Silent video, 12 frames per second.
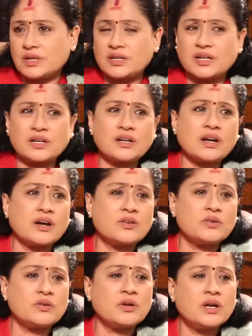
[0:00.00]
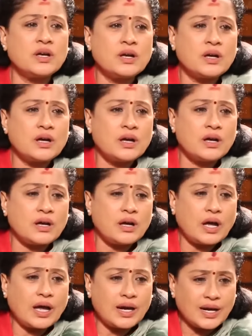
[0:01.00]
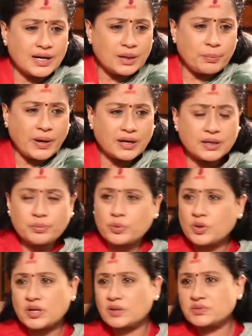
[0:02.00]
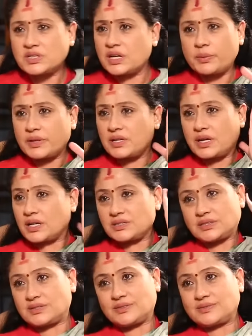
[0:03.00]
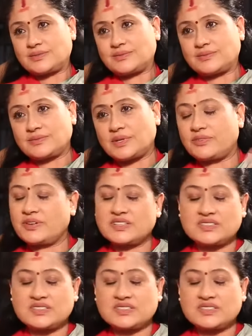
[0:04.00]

ఎందుకంటే నాకు అలాంటి ఆ పార్టీ ప్రోగ్రామ్స్ అంటే నాకు పెద్ద నచ్చదు నేను